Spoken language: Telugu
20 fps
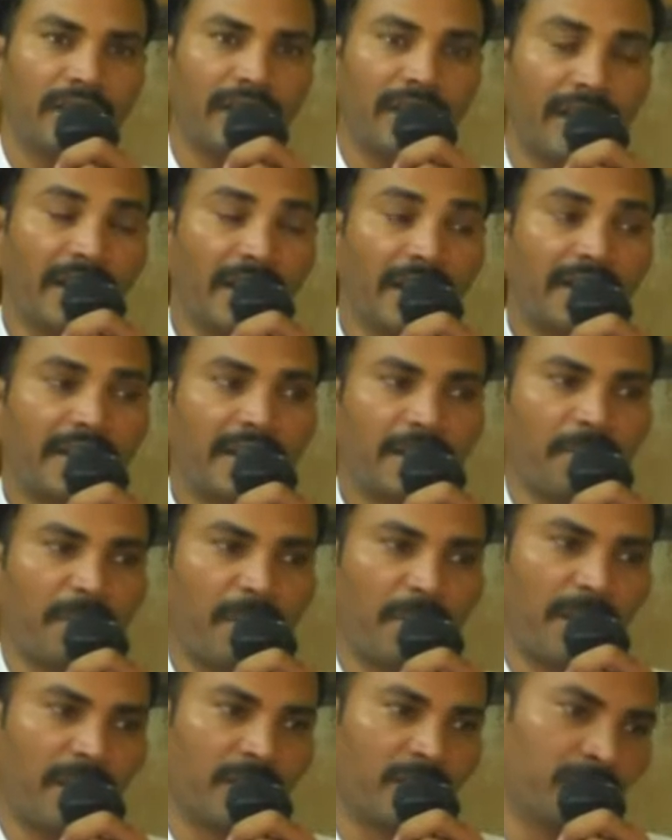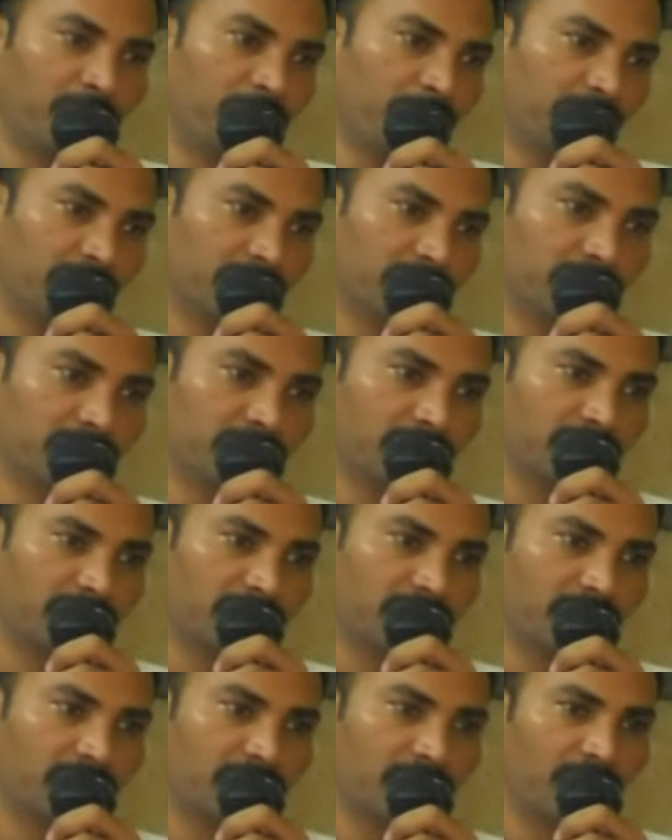రెండిటికీ ప్రమాదం ఇప్పుడు
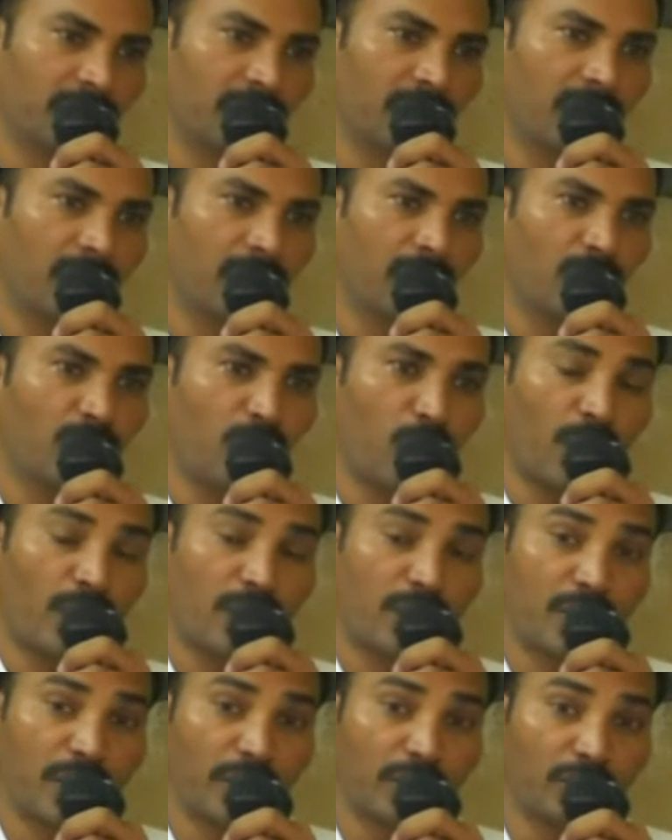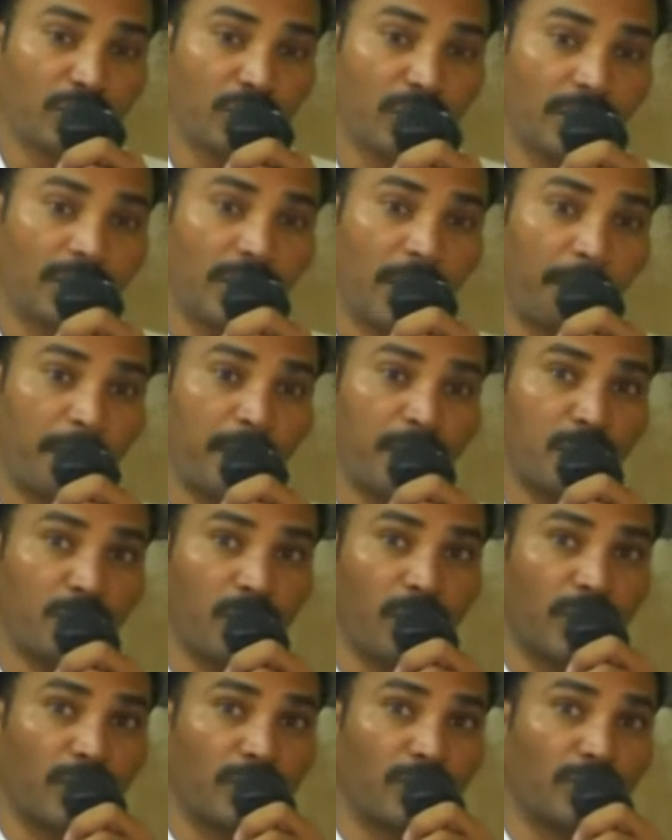ఒక జంతువుని
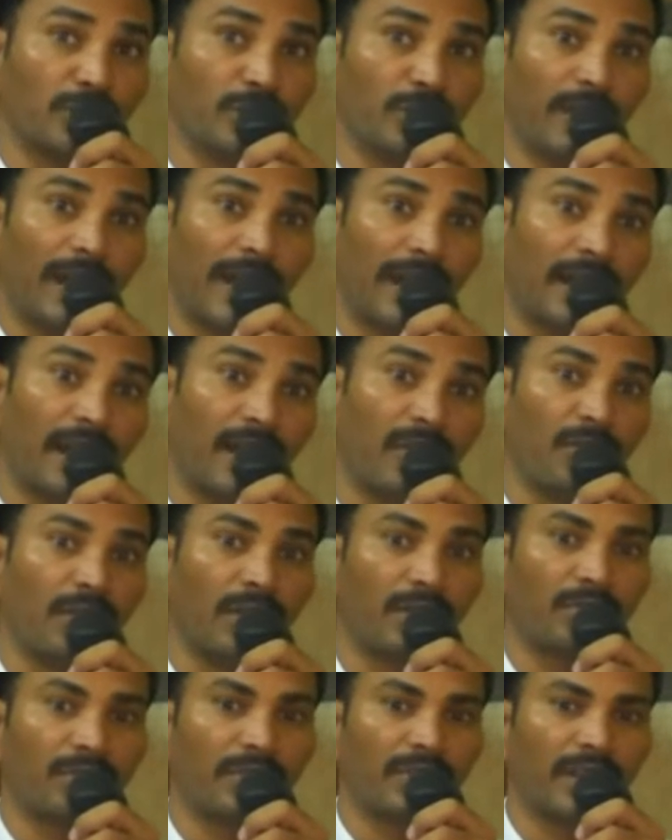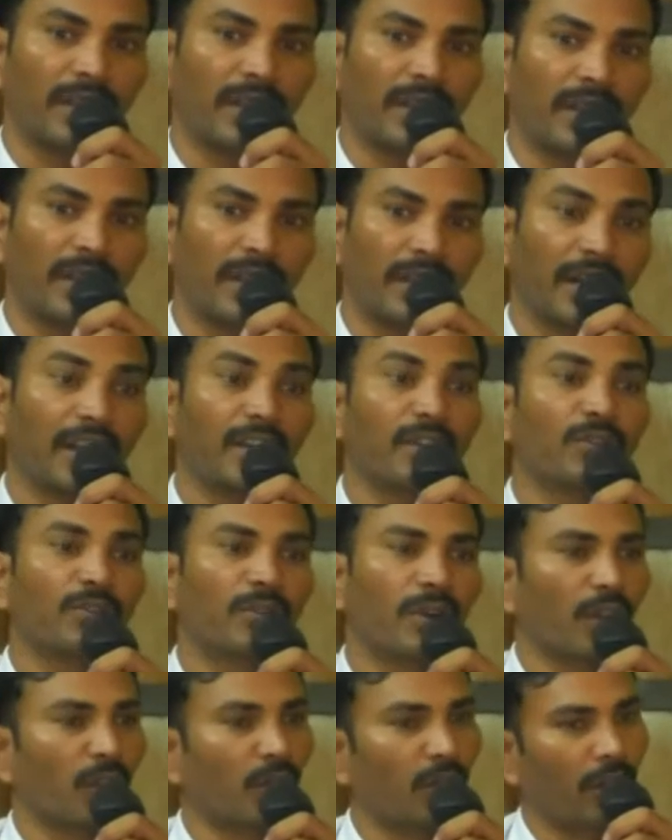తప్పించుకుని ఒక జంతువు వెళదాము అనుకుంటే రెండు
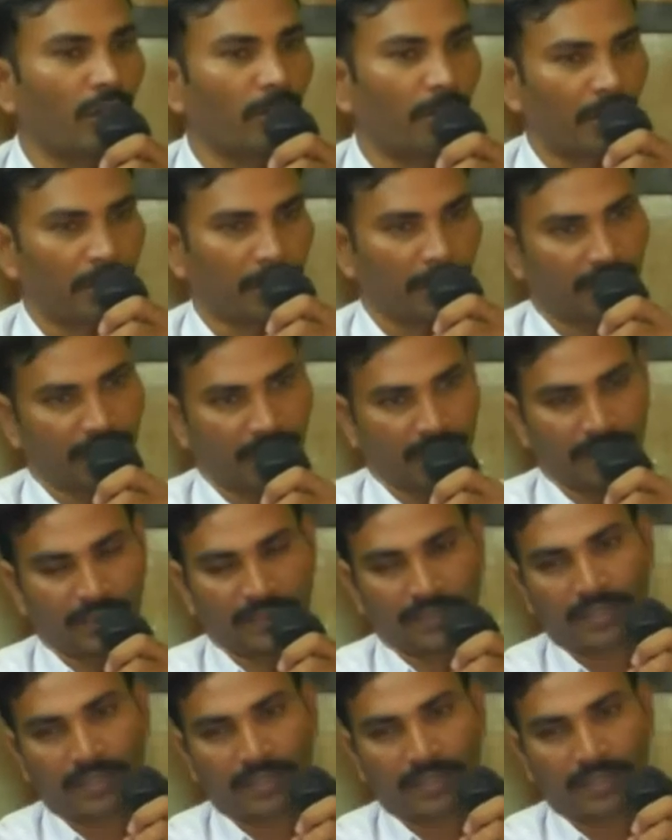కూడా లోయలో పడిపోతాయి